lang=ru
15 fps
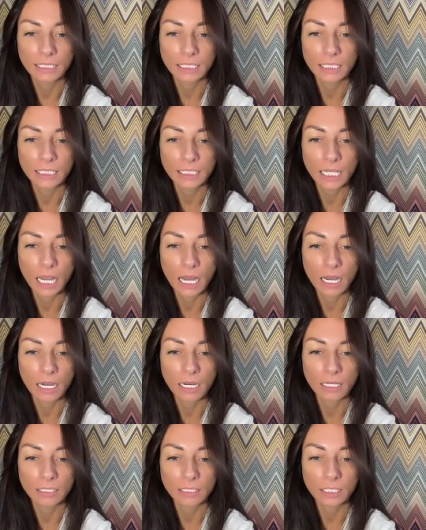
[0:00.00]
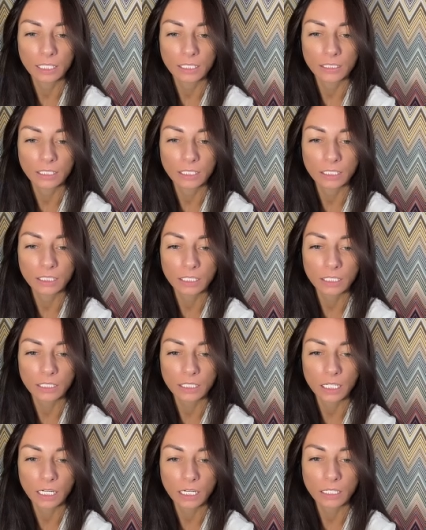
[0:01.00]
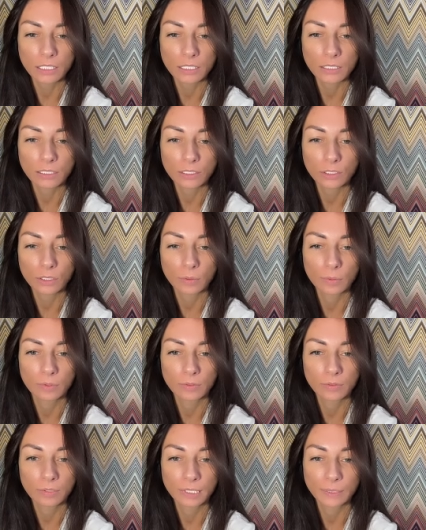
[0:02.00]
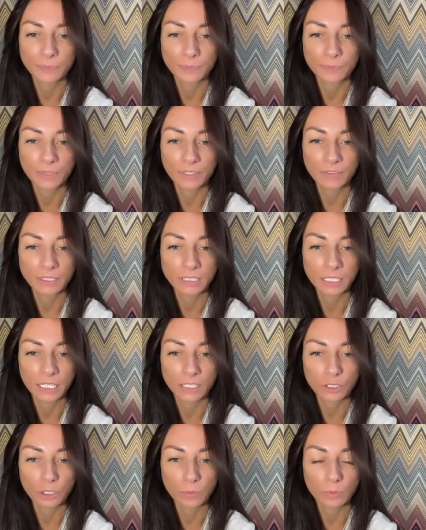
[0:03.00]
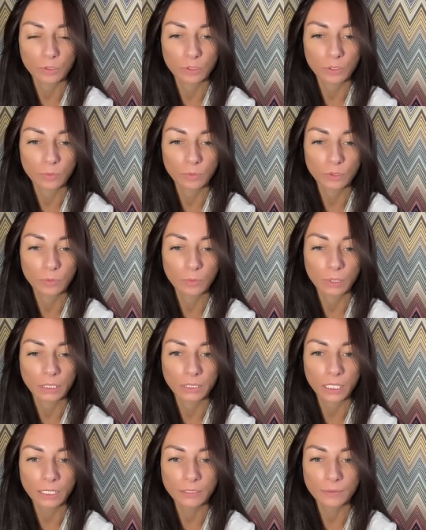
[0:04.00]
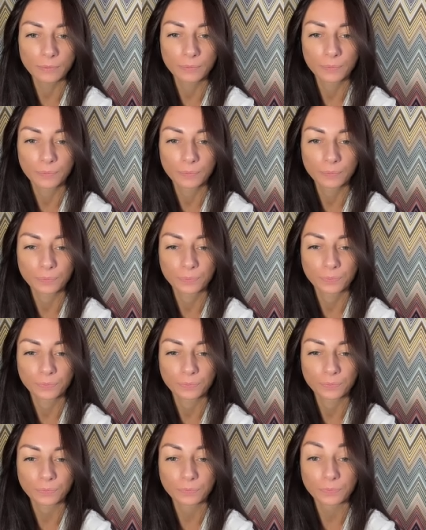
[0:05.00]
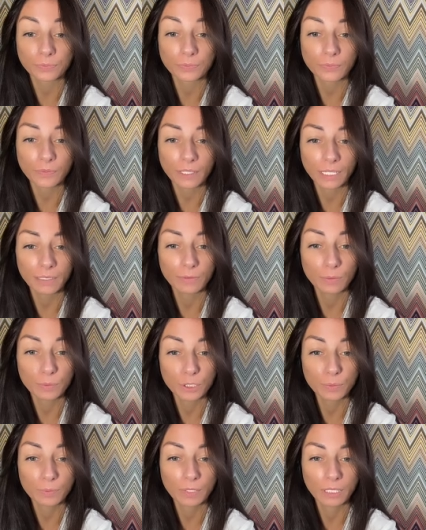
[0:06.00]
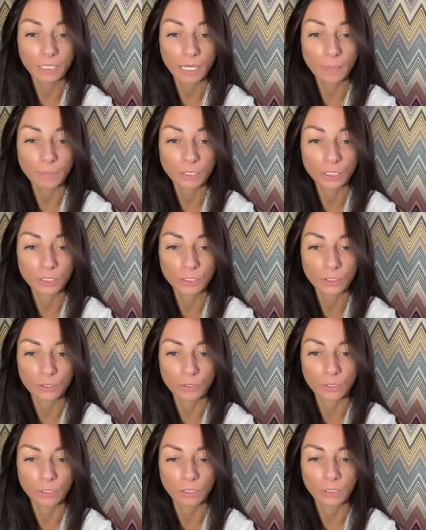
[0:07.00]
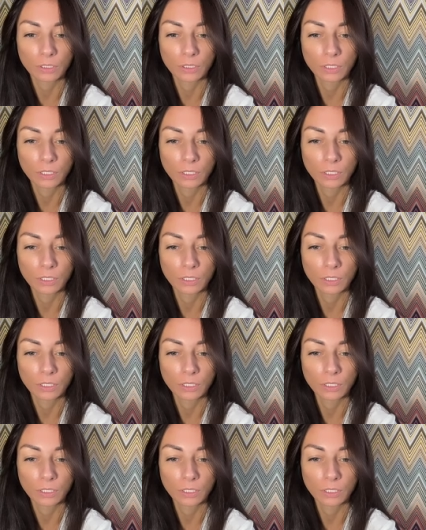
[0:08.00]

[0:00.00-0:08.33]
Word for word: Сейчас, сейчас, сейчас, сейчас, чтобы вы видели, о чем мы сегодня будем болтать. В общем, я почти что.